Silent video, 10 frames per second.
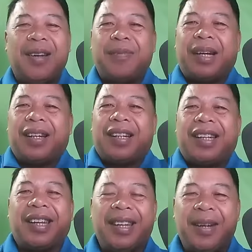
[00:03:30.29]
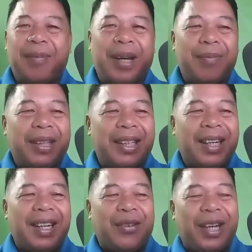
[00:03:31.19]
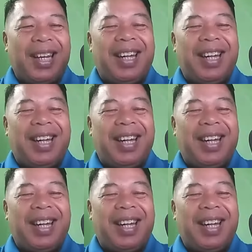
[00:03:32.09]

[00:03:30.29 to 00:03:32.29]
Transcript: parang nag-iiba-iba na rin ako.